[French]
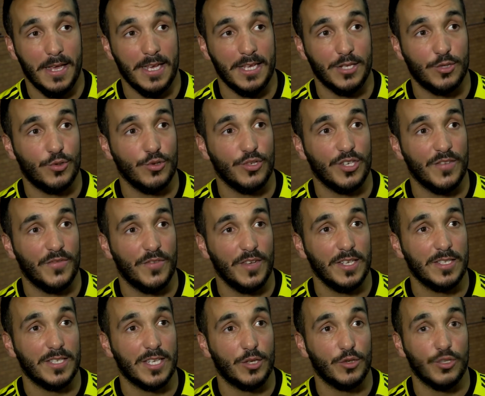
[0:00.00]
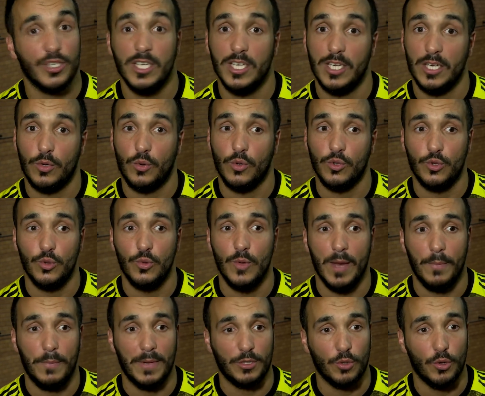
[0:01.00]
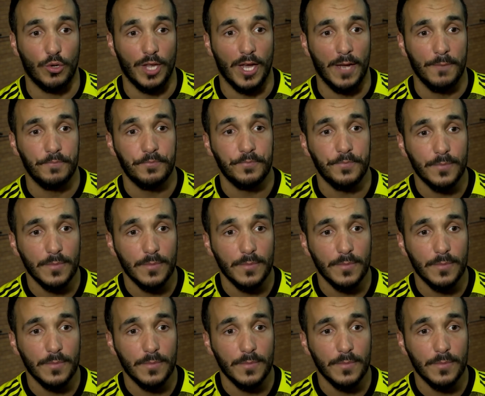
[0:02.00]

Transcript: Et ce que j'ai fait, c'est que j'ai continué un patronat